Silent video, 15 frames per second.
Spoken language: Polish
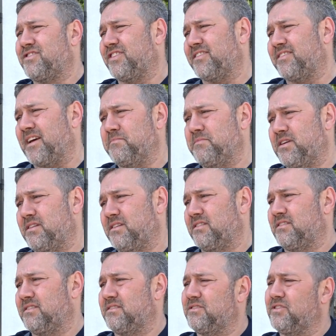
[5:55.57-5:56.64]

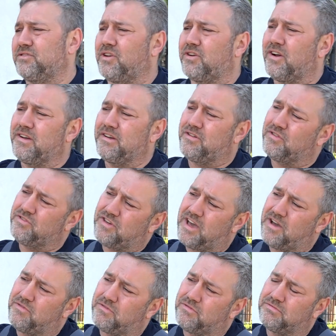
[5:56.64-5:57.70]
czasami no, do
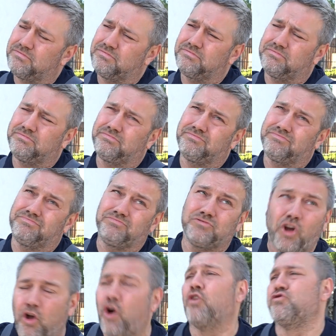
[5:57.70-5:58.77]
rękodziełu
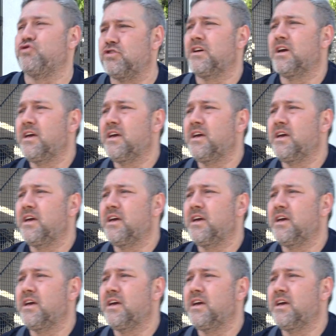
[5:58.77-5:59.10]
dochodzi.